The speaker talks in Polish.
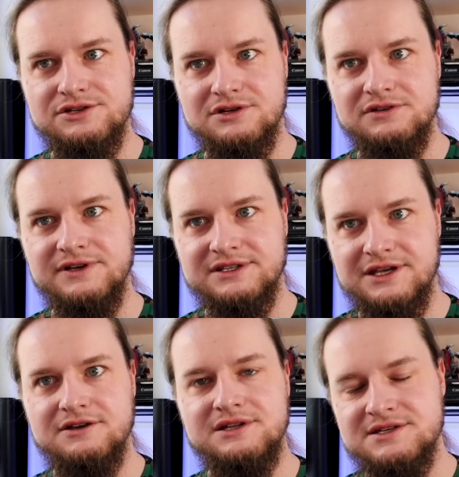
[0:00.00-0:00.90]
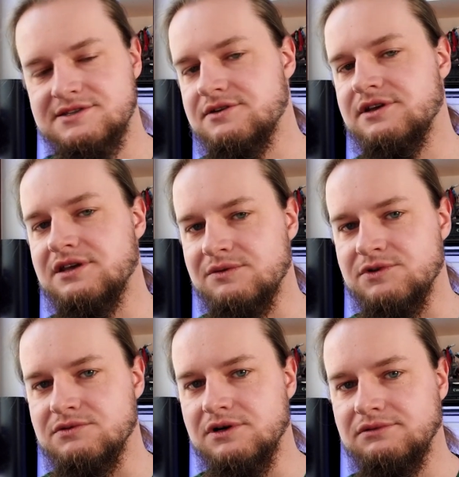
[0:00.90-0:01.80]
aczkolwiek tego na stronie nie
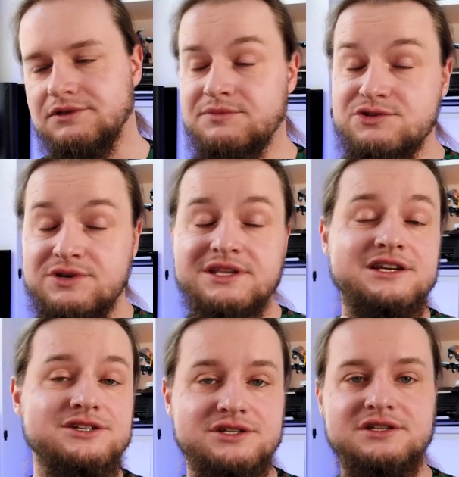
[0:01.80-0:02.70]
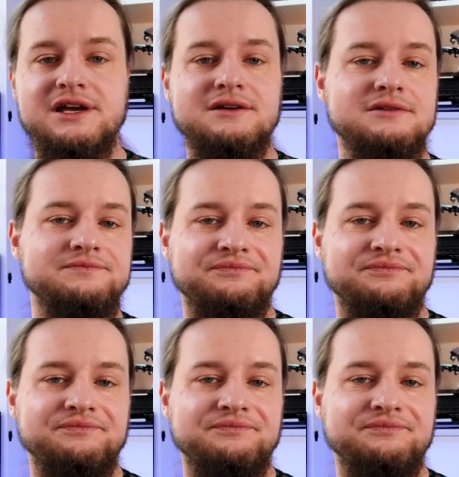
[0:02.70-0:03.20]
było. Bazuje na liście, tak.